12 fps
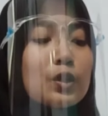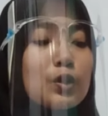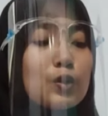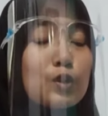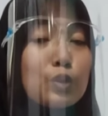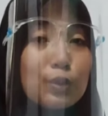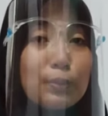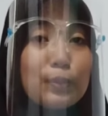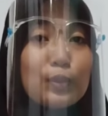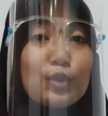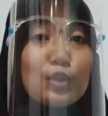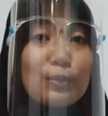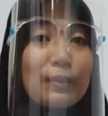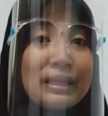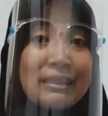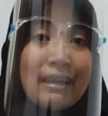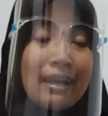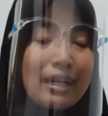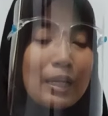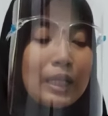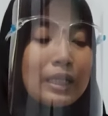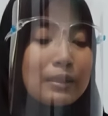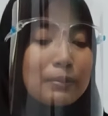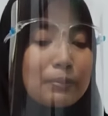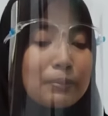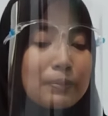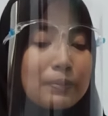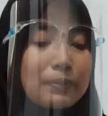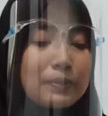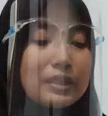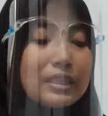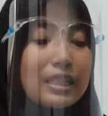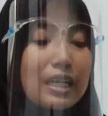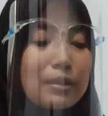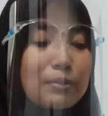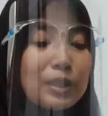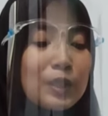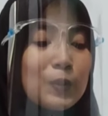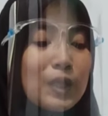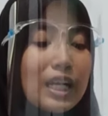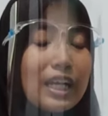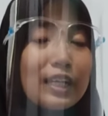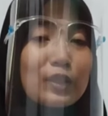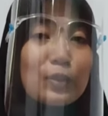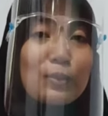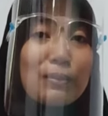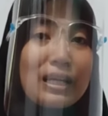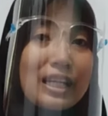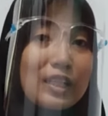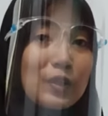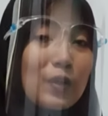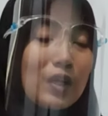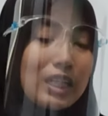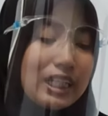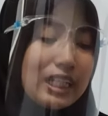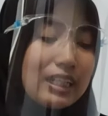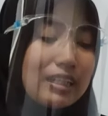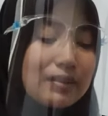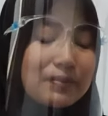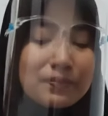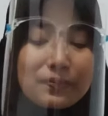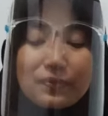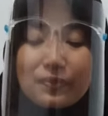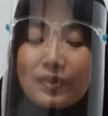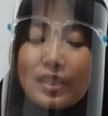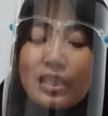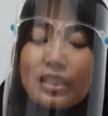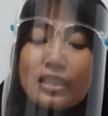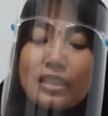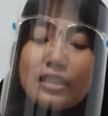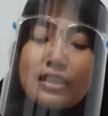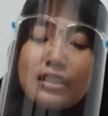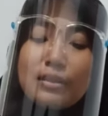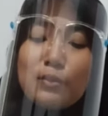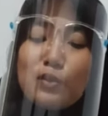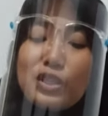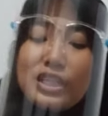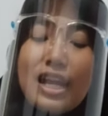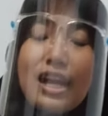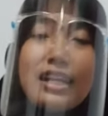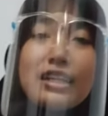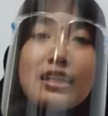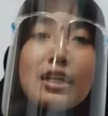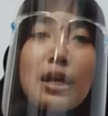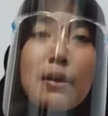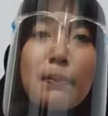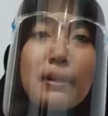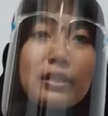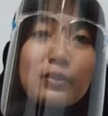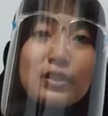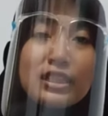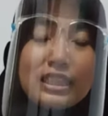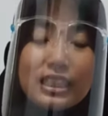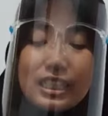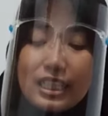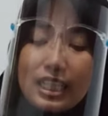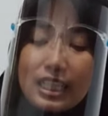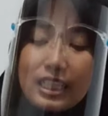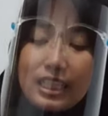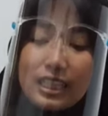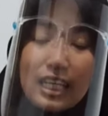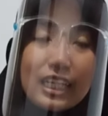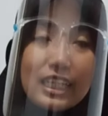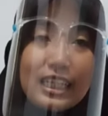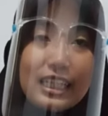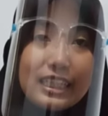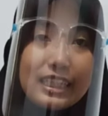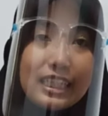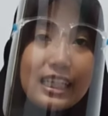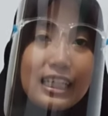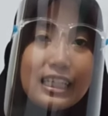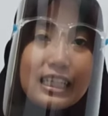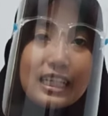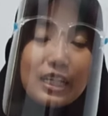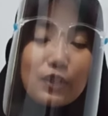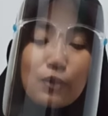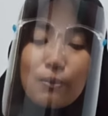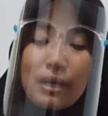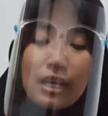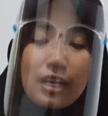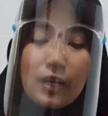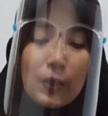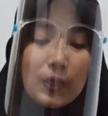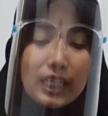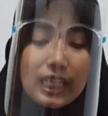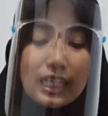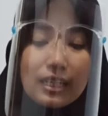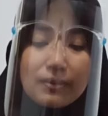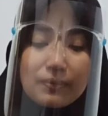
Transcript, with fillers: tutup ujung baterai dengan menggunakan kumparan koil. Kemudian paku di sini kita liliti dengan kumparan oil.